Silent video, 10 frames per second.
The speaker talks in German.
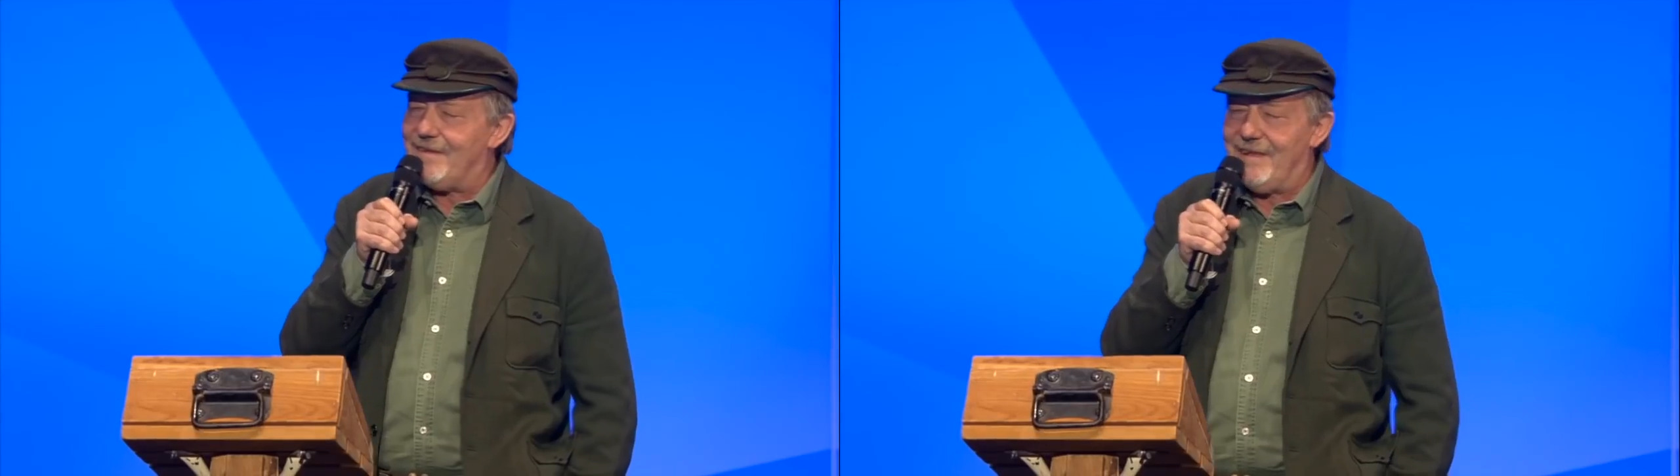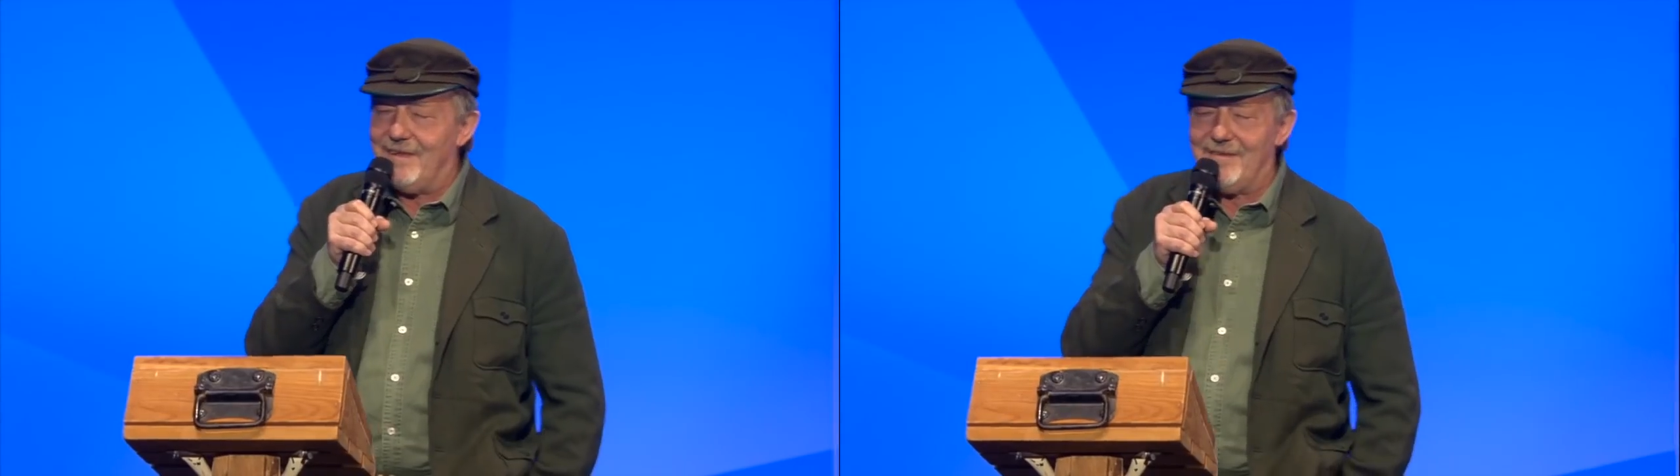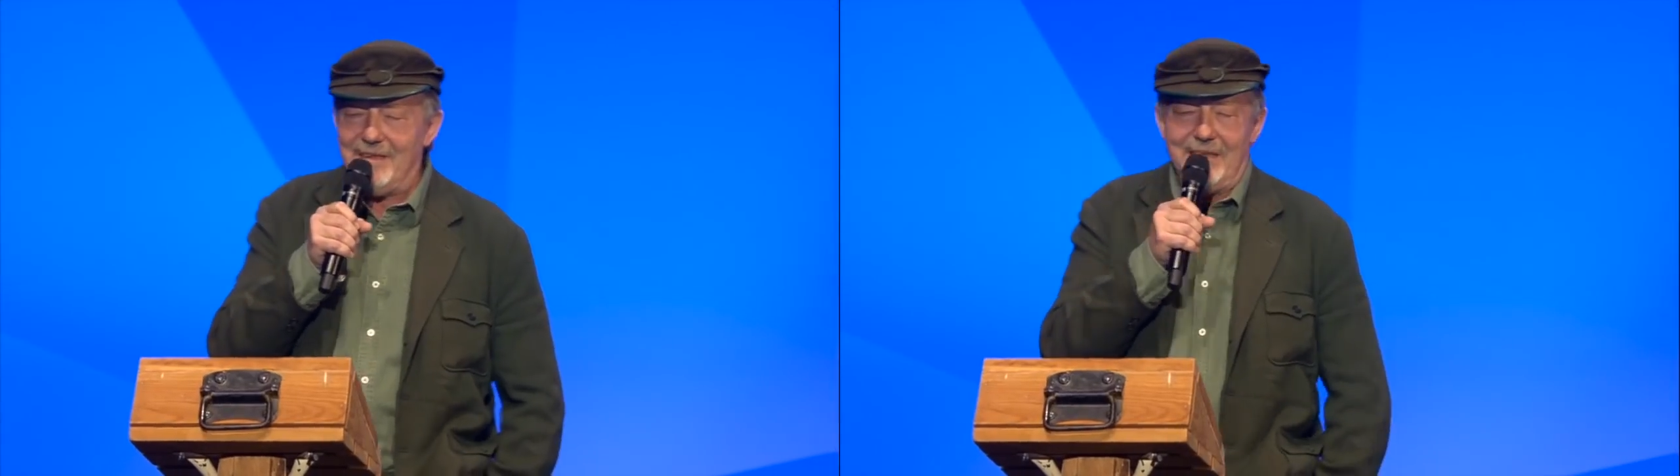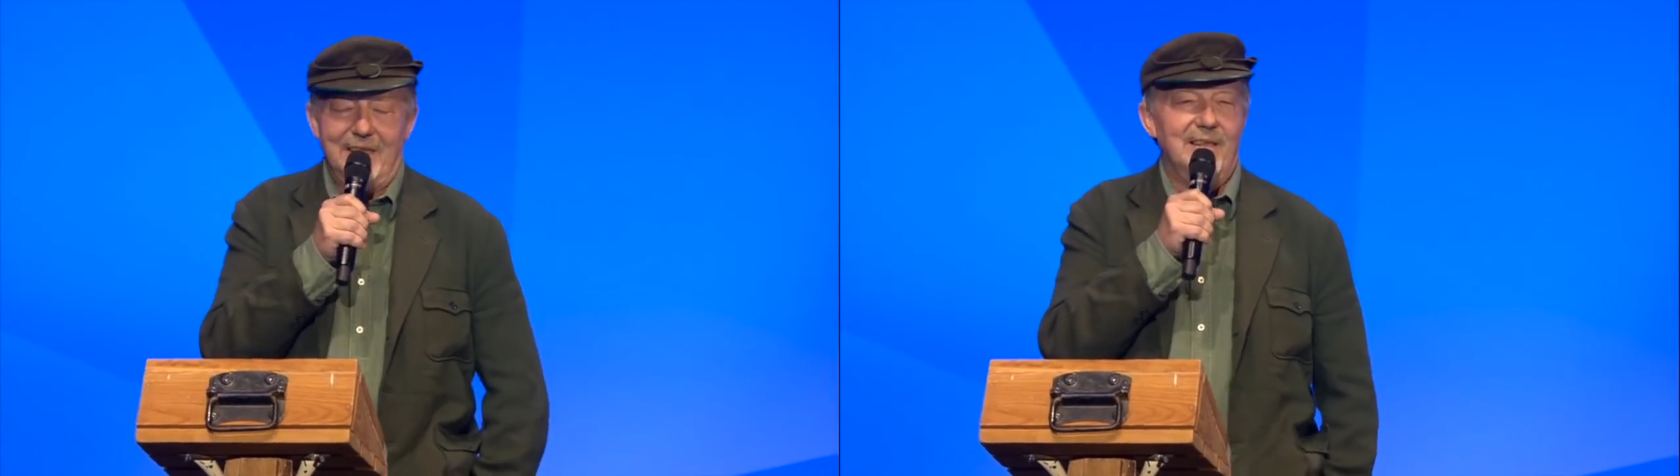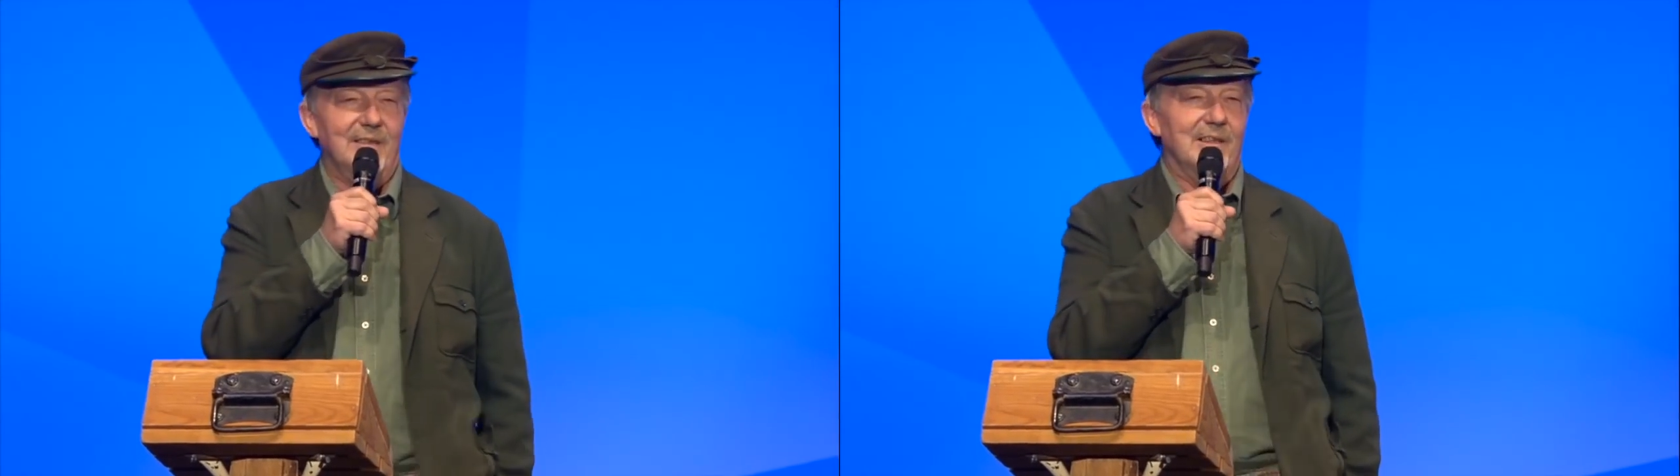sie hier sind in
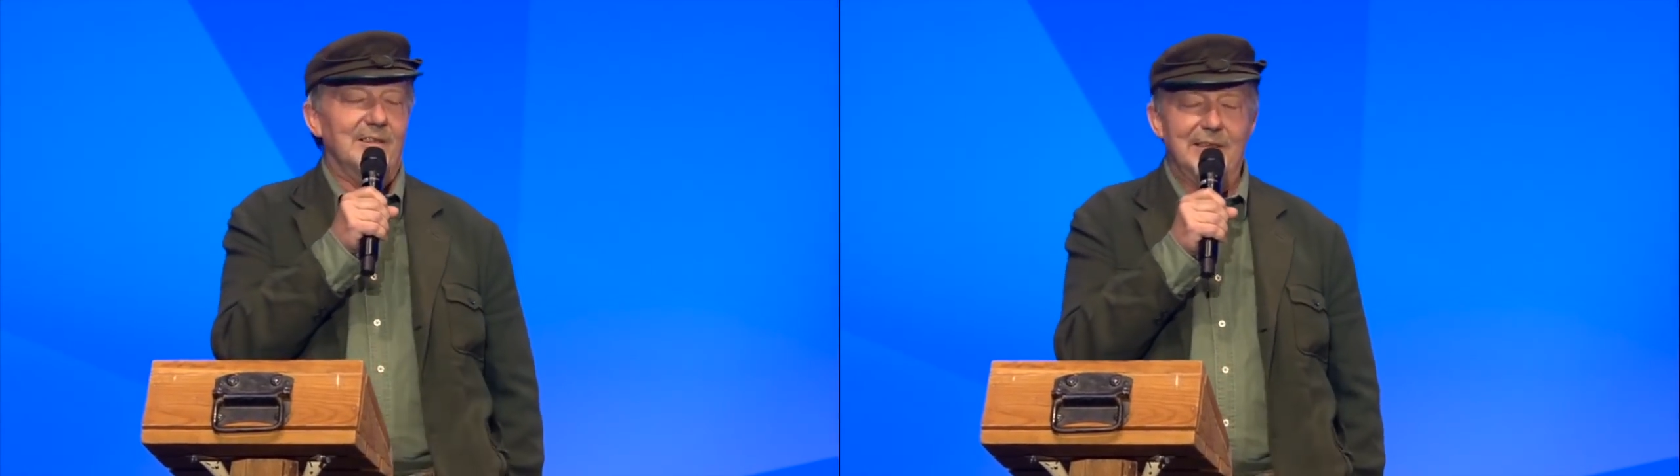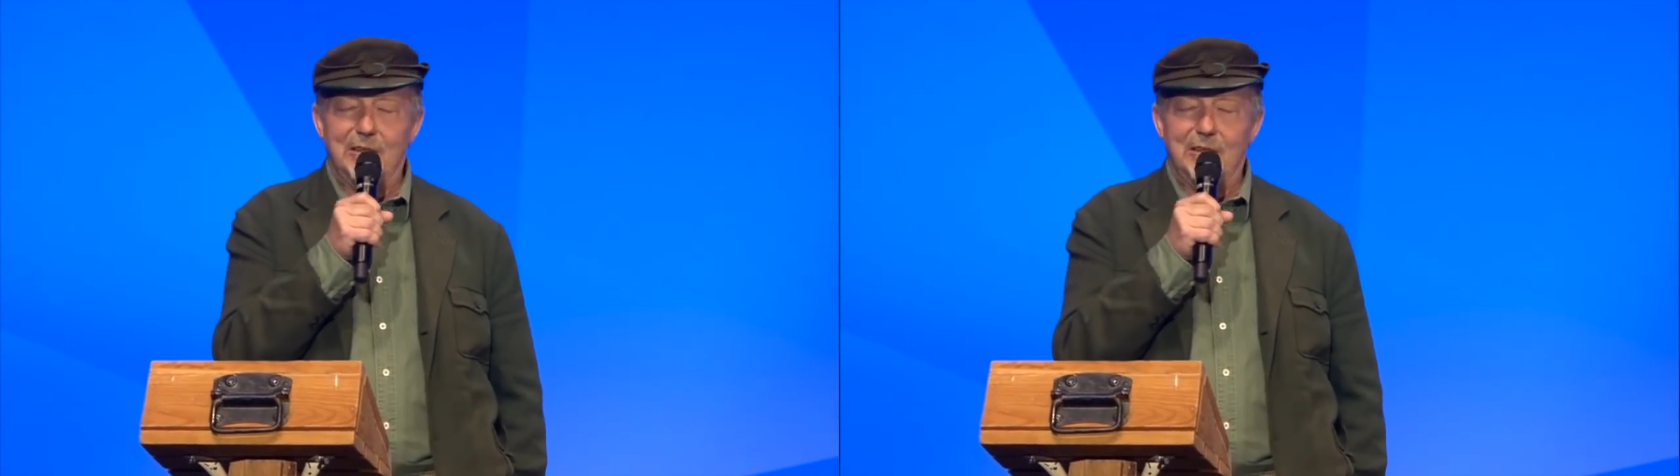Niedersachsen.